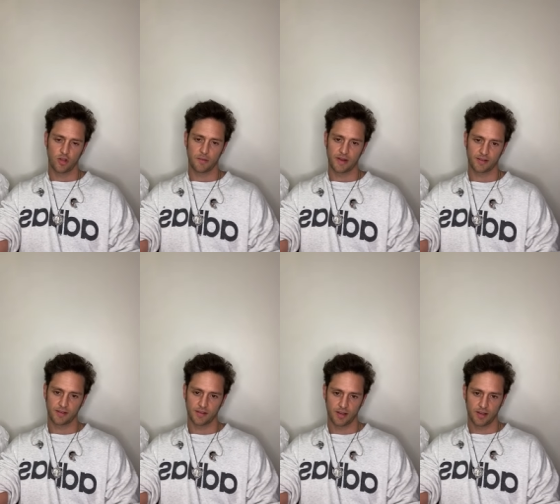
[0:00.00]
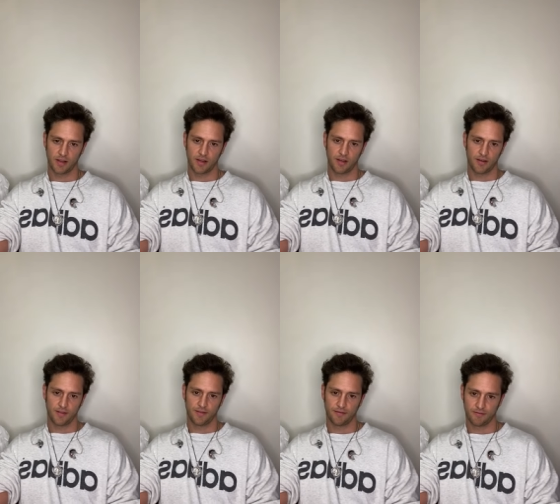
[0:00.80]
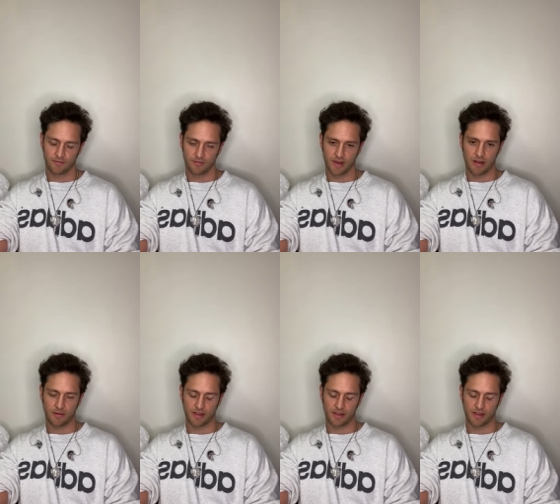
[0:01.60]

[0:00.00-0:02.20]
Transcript: No hay más. La